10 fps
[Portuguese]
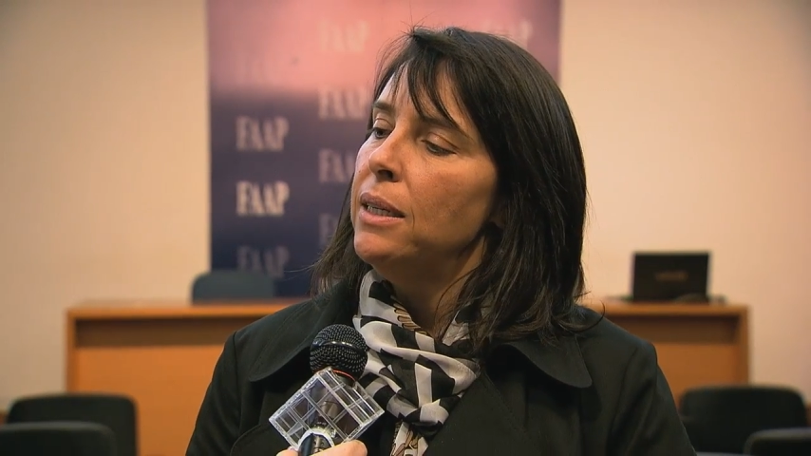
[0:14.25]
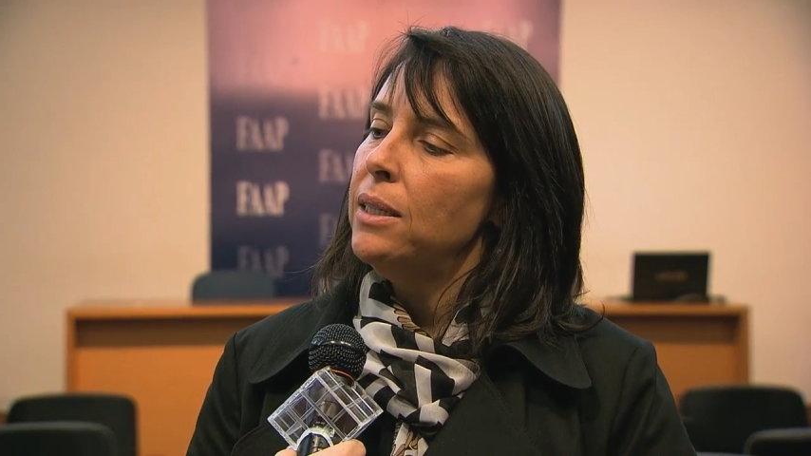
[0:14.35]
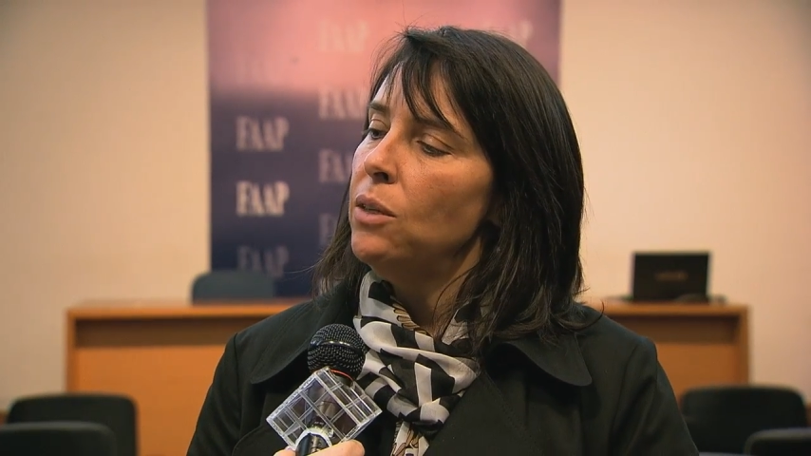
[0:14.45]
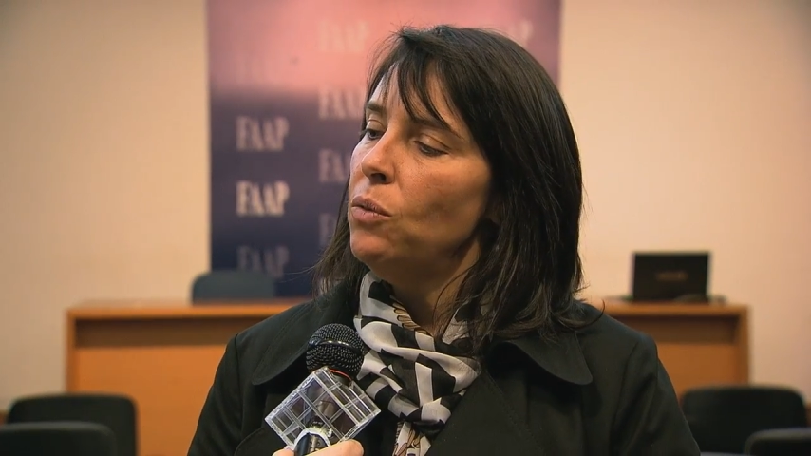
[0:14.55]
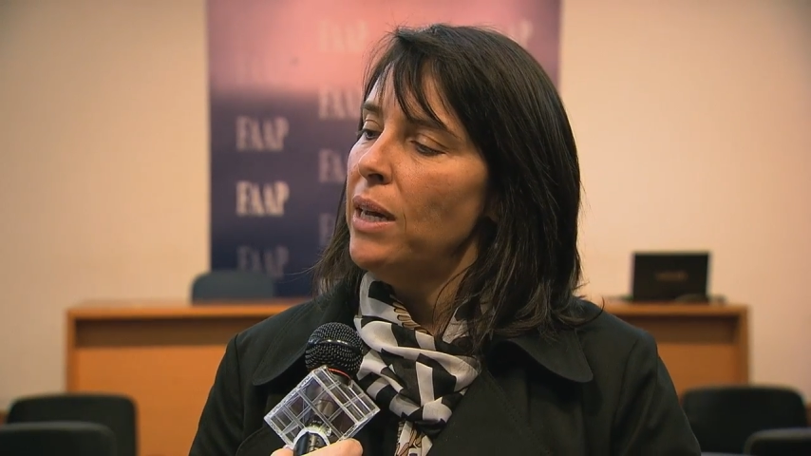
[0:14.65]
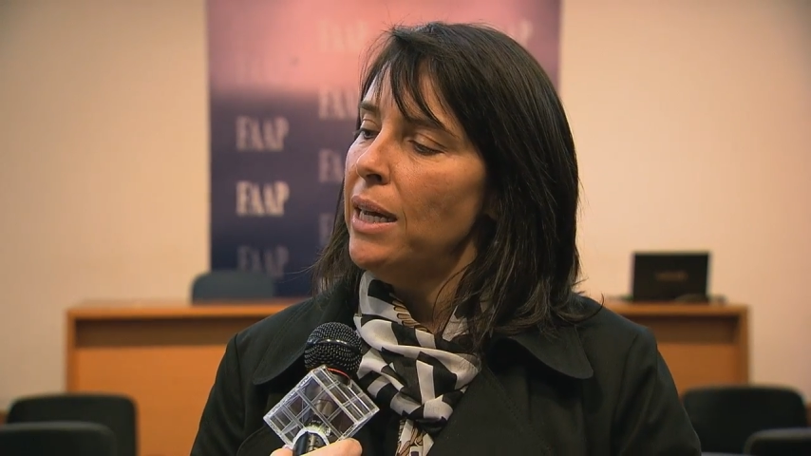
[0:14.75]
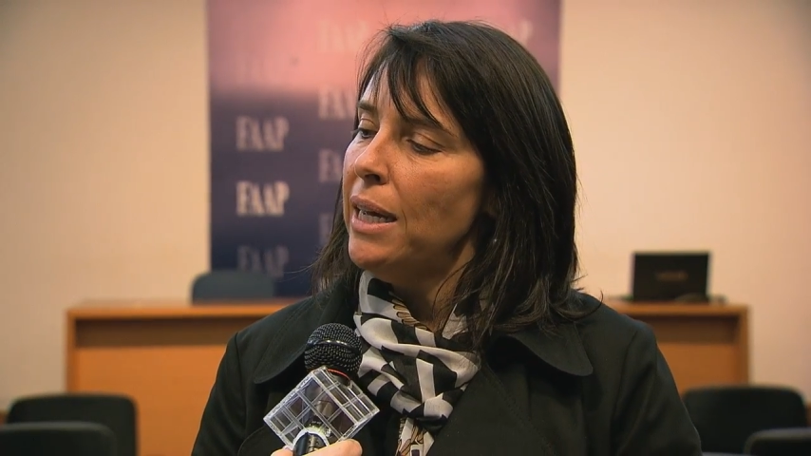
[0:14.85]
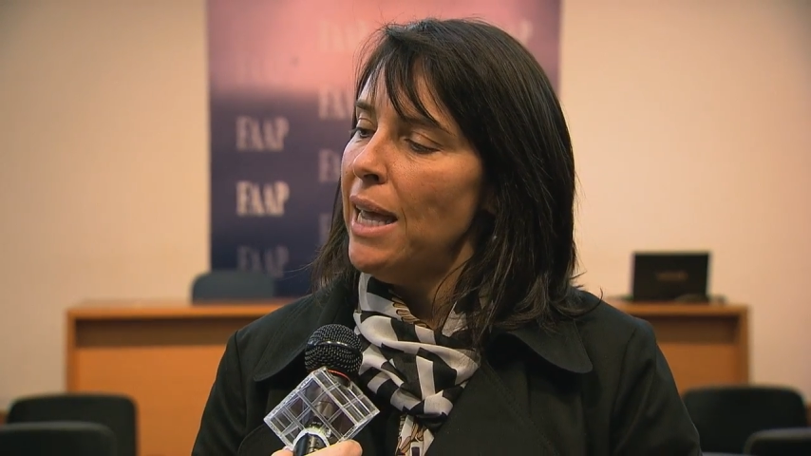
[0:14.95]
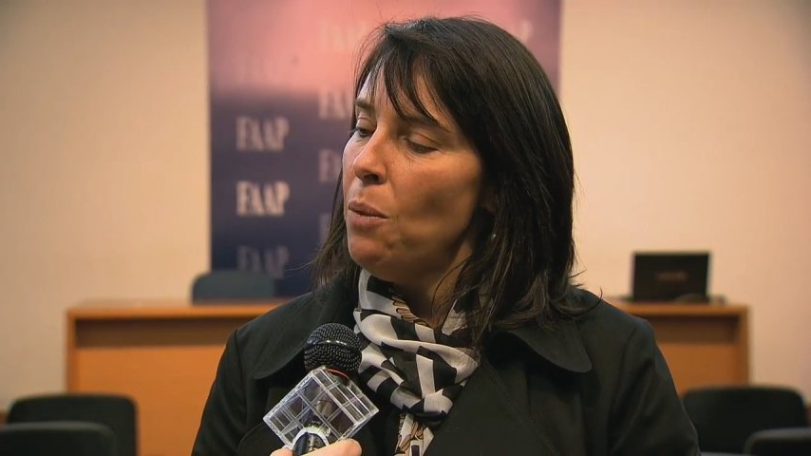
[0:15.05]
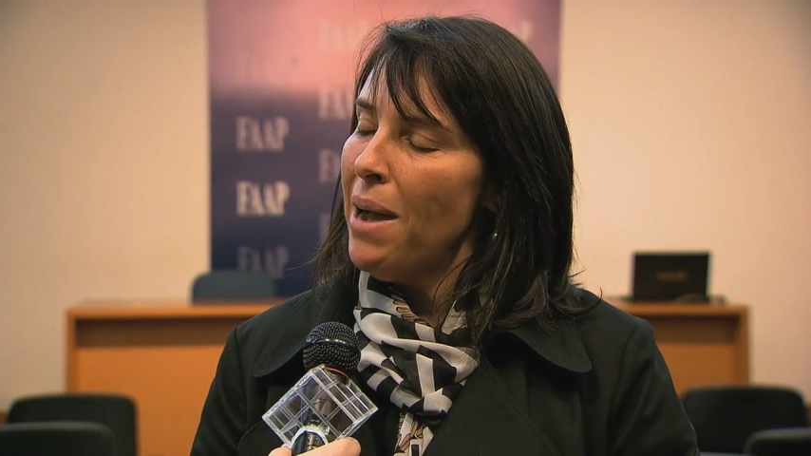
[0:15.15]
Então
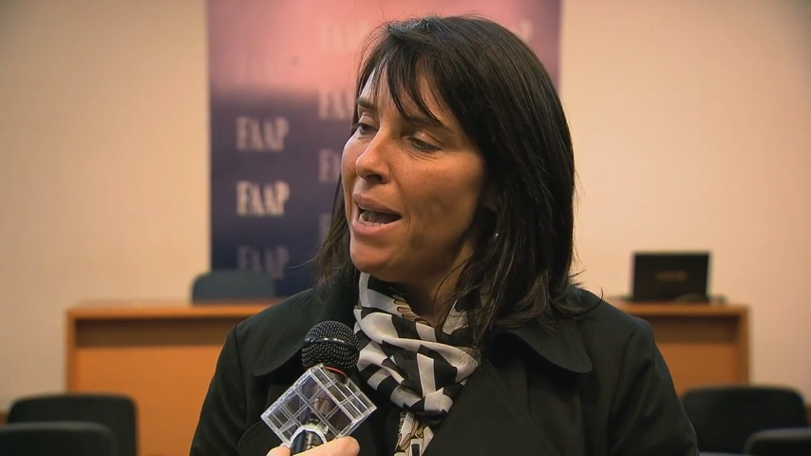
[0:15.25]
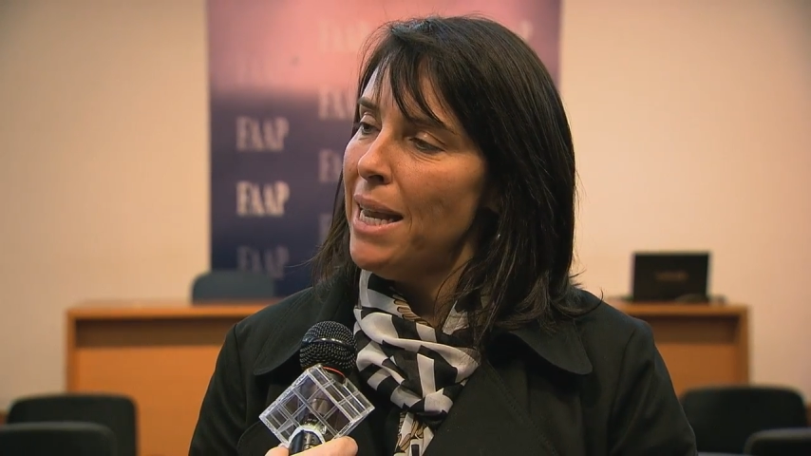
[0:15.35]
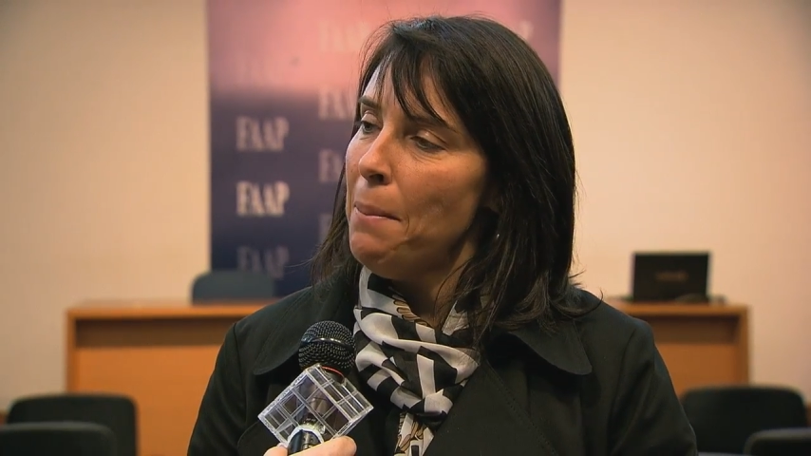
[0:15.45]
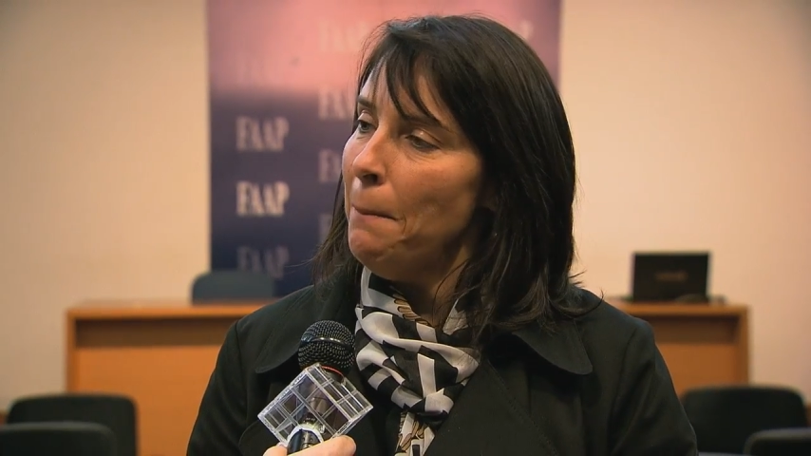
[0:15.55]
é, é, uma área